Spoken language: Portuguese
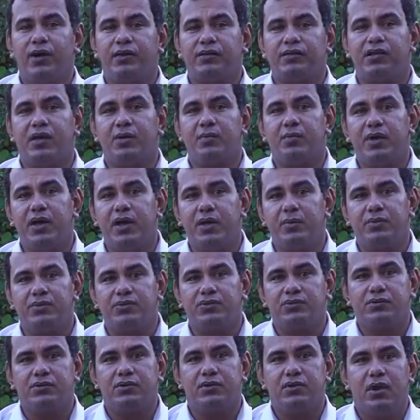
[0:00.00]

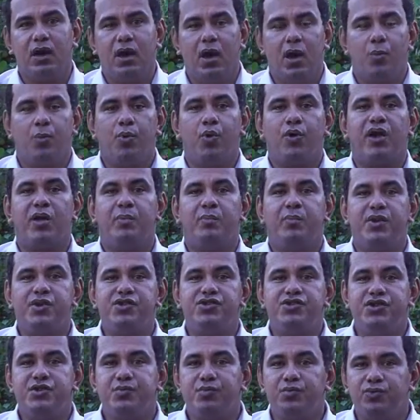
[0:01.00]
recebemos, porque
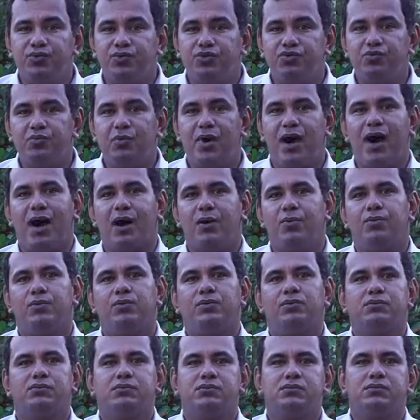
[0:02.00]
pedimos mal.